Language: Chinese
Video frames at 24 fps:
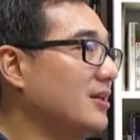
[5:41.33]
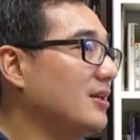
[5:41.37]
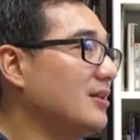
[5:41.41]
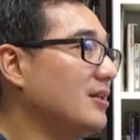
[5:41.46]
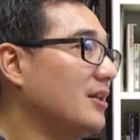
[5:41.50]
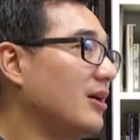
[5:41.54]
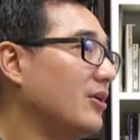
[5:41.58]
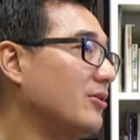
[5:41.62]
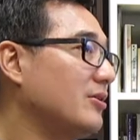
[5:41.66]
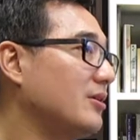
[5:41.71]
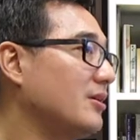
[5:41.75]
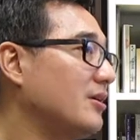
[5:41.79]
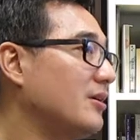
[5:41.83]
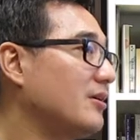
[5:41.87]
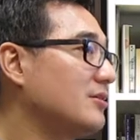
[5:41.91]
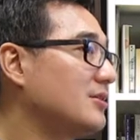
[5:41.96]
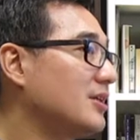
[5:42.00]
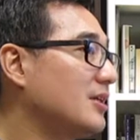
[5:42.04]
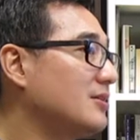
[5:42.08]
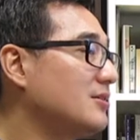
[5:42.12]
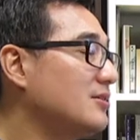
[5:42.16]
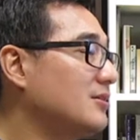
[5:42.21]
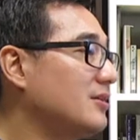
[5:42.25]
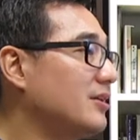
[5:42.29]
然后二
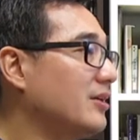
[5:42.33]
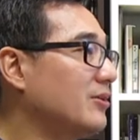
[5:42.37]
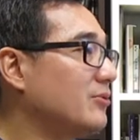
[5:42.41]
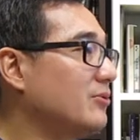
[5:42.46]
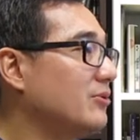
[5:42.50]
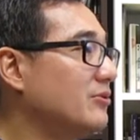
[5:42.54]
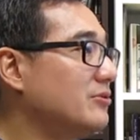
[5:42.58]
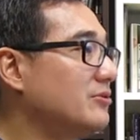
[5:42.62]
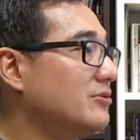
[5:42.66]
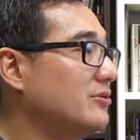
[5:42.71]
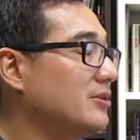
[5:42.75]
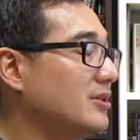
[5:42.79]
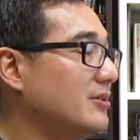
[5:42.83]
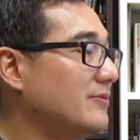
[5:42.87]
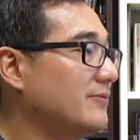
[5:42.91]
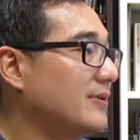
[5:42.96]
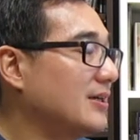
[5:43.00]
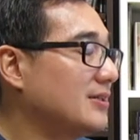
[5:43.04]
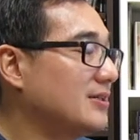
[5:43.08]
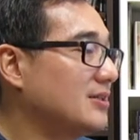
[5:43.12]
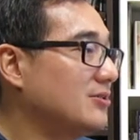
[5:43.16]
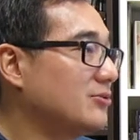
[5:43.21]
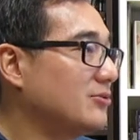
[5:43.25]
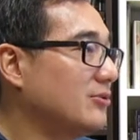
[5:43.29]
三十年过去了，
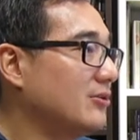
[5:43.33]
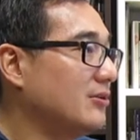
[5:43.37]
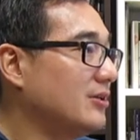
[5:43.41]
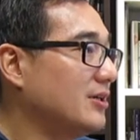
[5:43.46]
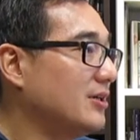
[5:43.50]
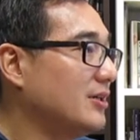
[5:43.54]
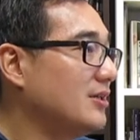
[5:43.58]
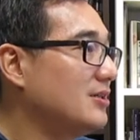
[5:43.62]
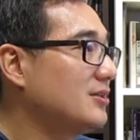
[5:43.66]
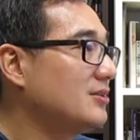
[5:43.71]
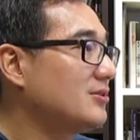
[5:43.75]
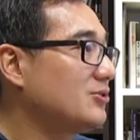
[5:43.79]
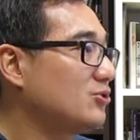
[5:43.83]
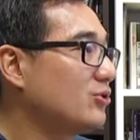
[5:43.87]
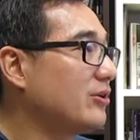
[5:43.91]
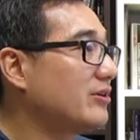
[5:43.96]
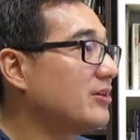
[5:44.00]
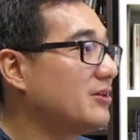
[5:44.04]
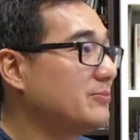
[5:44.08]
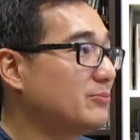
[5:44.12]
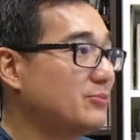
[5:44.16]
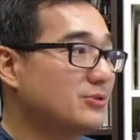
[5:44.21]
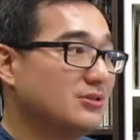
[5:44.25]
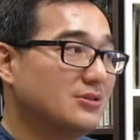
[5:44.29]
发现说，哎，创
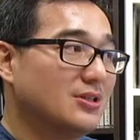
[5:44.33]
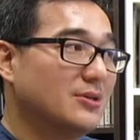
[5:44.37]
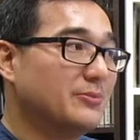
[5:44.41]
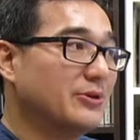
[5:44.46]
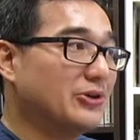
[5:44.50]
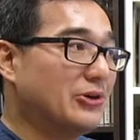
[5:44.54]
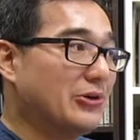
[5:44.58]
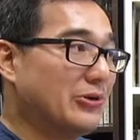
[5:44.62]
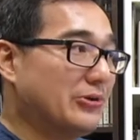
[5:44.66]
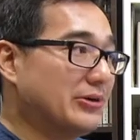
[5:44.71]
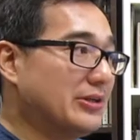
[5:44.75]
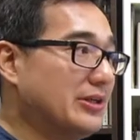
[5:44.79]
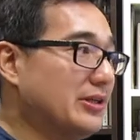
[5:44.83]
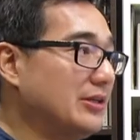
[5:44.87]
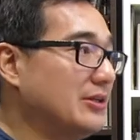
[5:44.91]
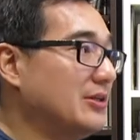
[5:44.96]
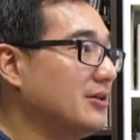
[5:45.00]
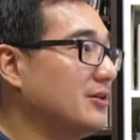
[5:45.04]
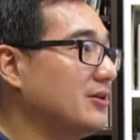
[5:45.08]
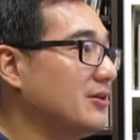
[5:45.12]
业不是那么容易，